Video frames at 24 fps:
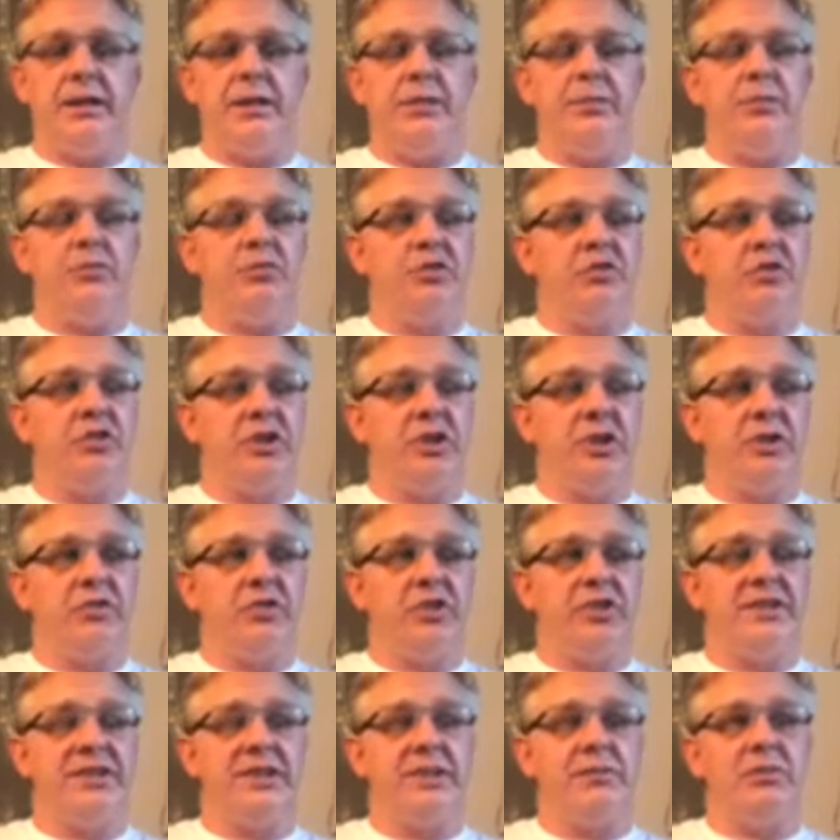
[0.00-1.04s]
przede
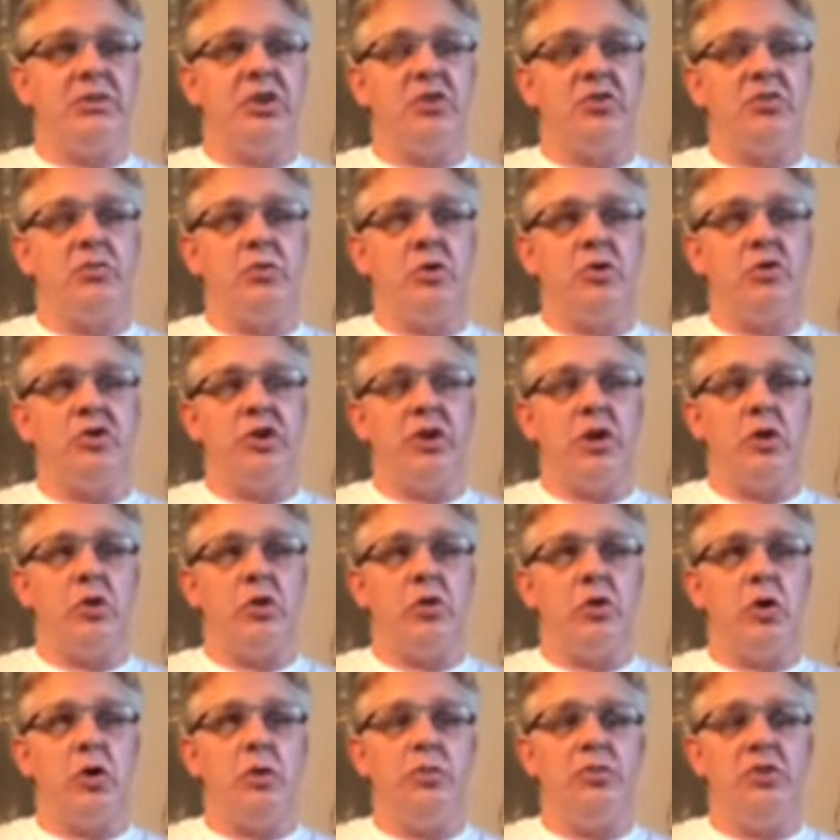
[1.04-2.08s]
wszystkim też może
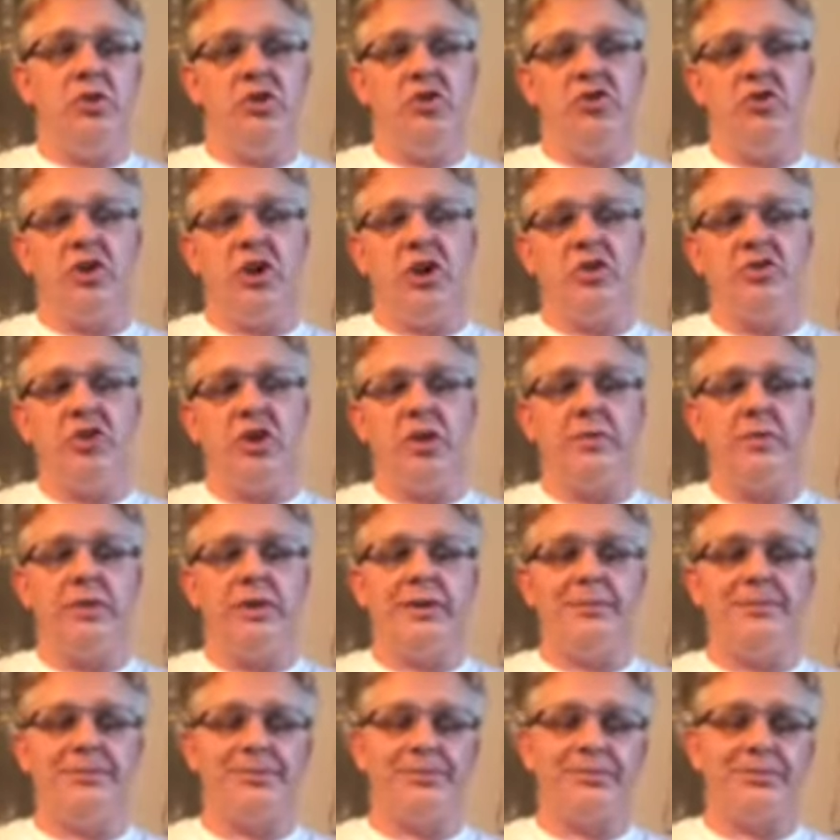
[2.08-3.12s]
on obniżać
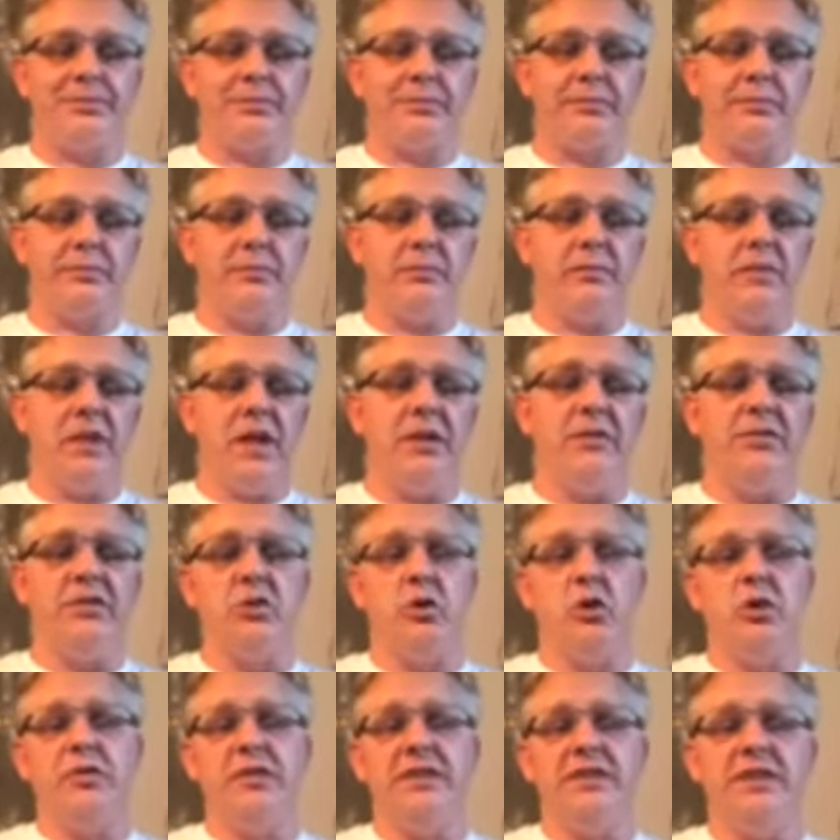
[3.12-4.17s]
jakby w
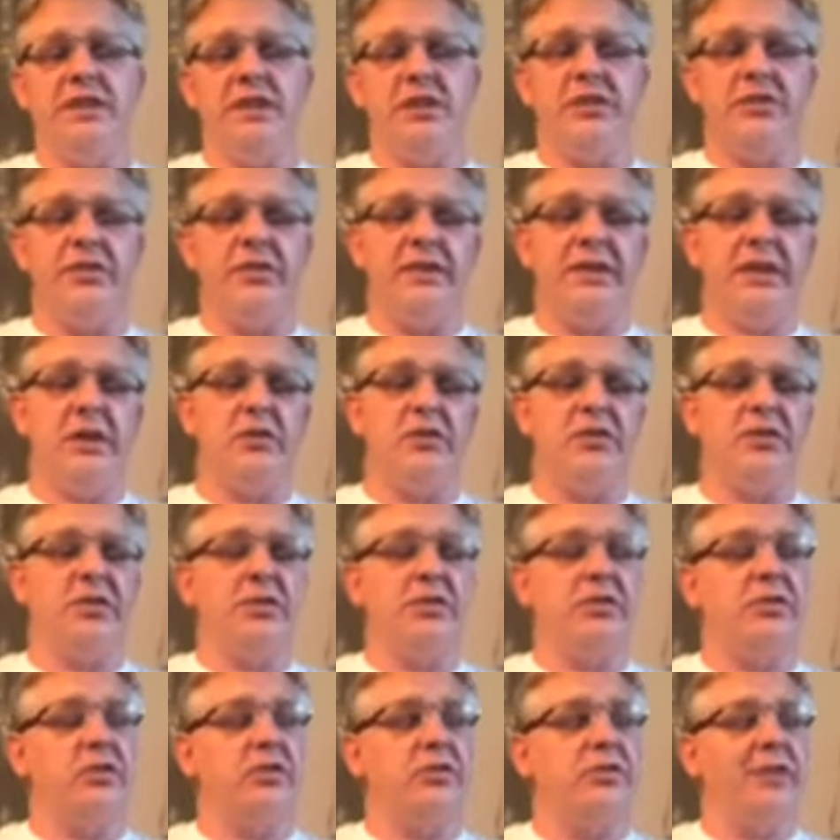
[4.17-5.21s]
surowicy krwi tego
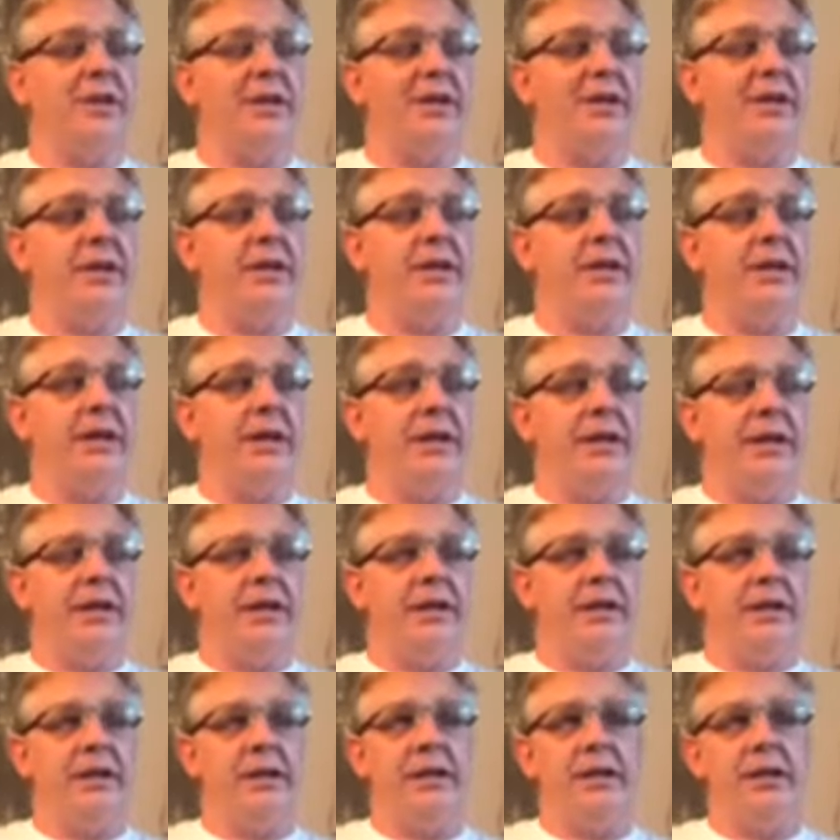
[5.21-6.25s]
stosowanie
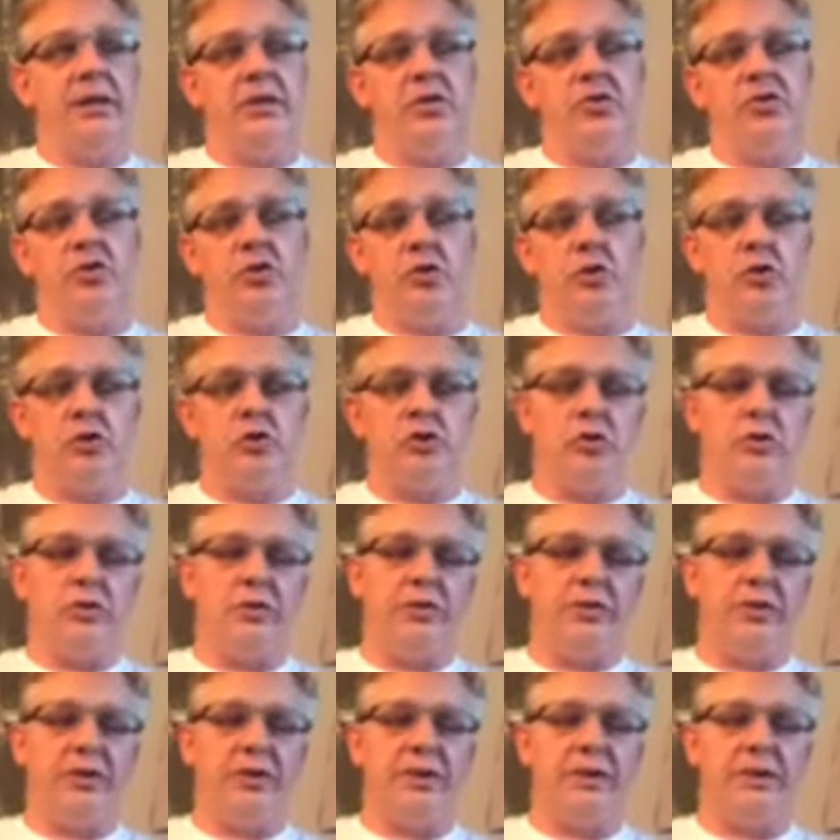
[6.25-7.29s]
e,
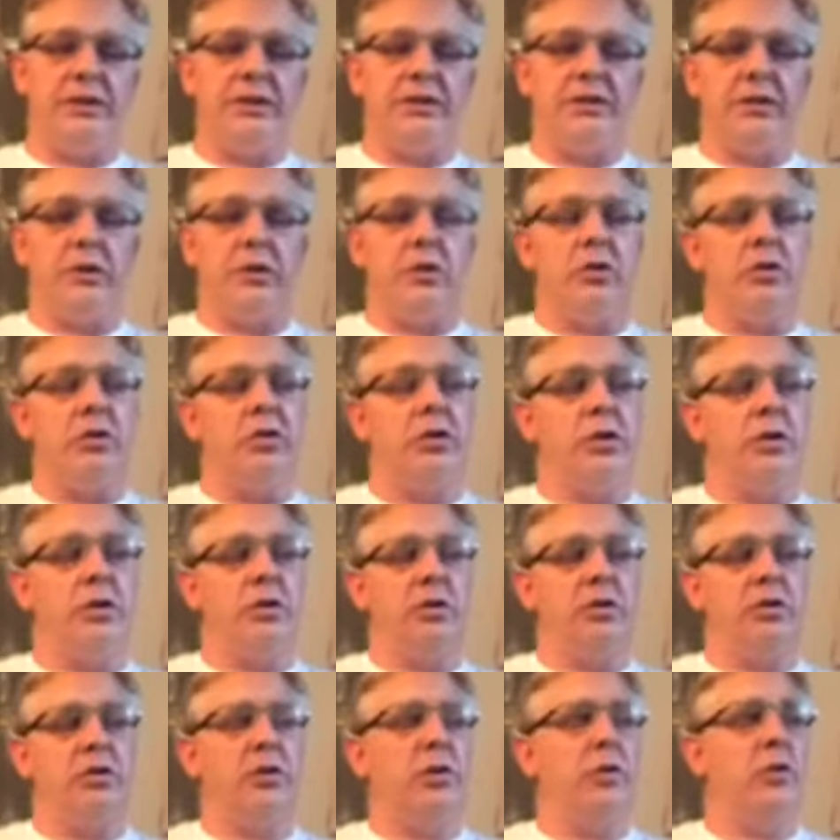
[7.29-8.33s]
środków e,
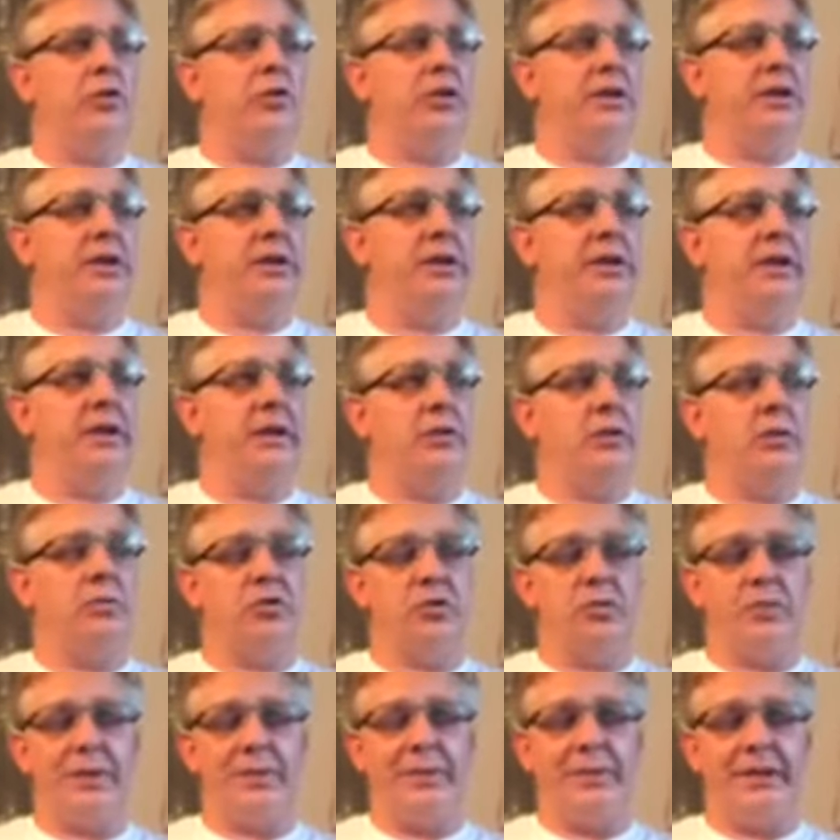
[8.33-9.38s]
chlorochiny, jak
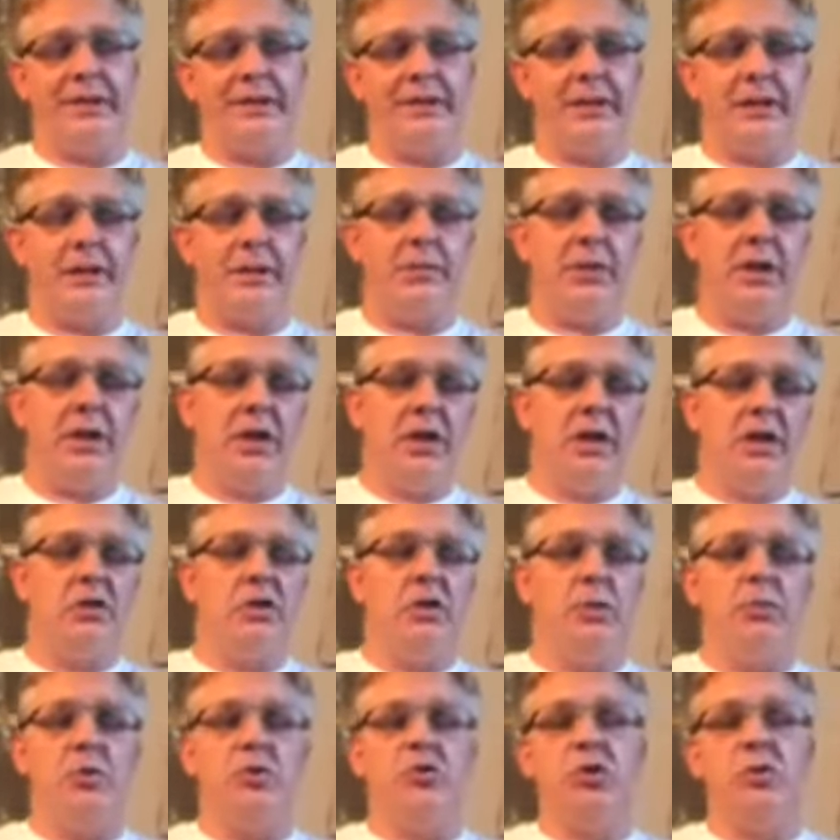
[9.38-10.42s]
dobrze pamiętam,
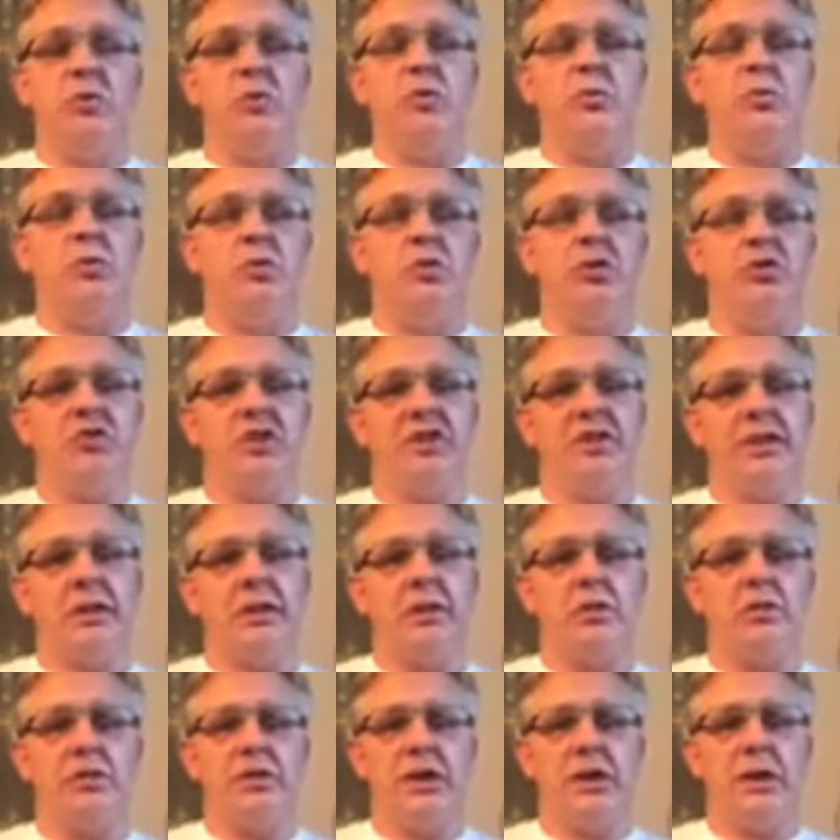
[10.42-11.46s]
do poziomu poniżej
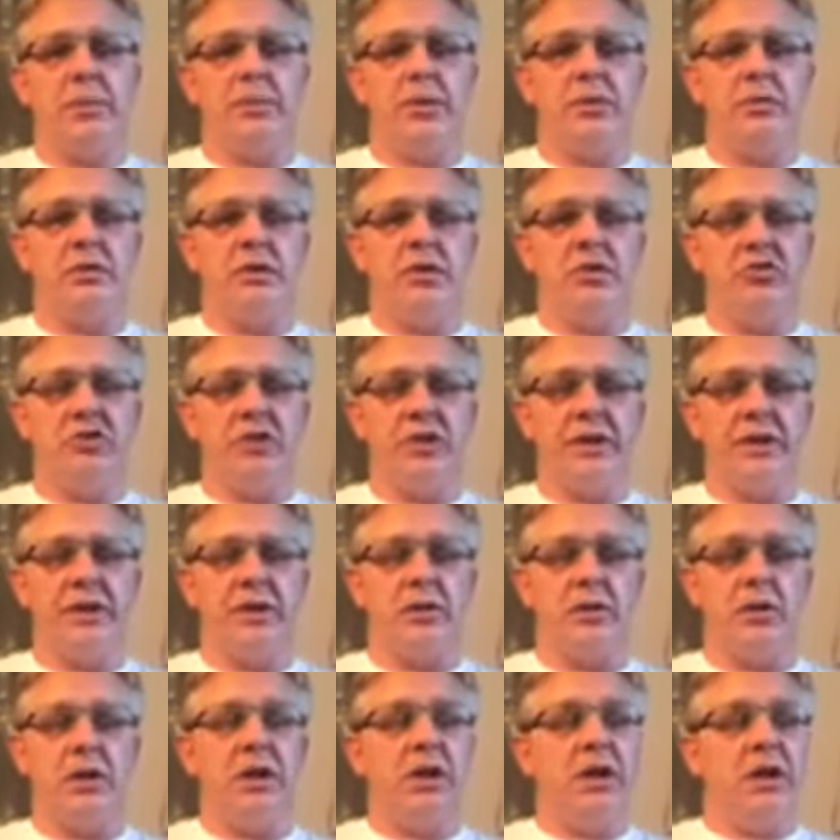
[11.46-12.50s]
takiego
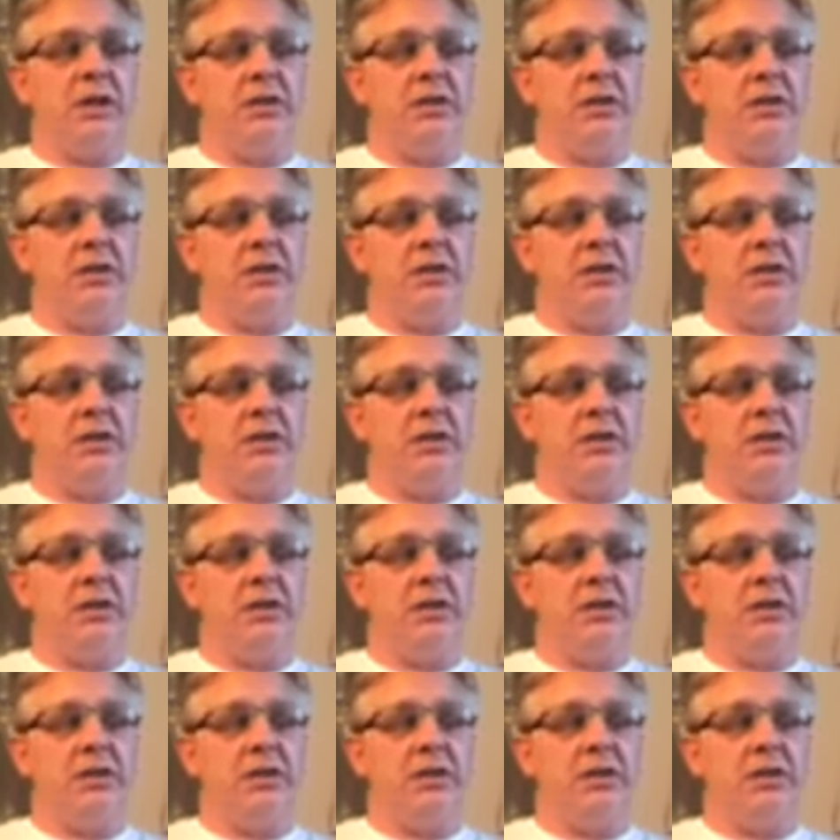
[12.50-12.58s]
terapeutycznego.